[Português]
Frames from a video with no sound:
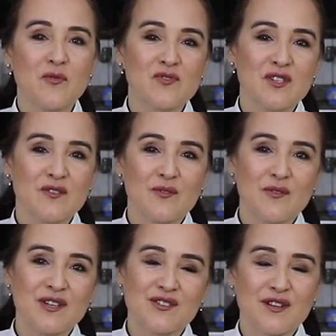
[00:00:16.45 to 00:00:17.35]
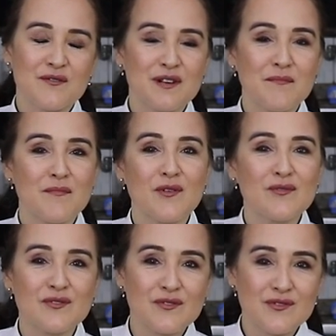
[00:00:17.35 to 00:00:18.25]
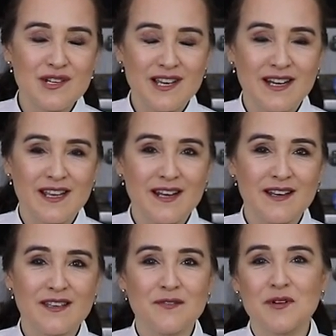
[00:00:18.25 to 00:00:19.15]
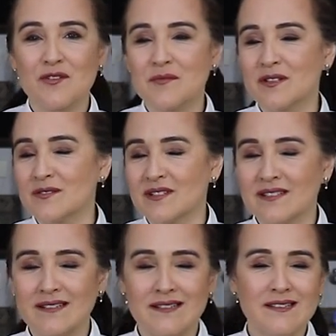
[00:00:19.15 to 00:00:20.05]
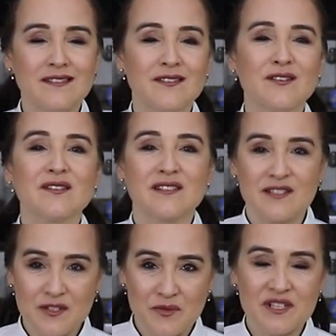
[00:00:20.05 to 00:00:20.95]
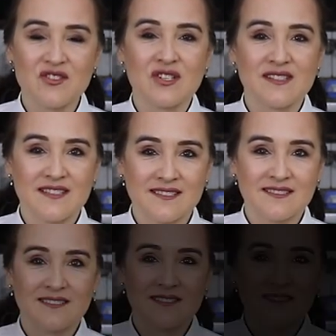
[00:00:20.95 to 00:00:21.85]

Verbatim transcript: é um pãozinho com recheio cremoso de canela e uma cobertura deliciosa de cream cheese.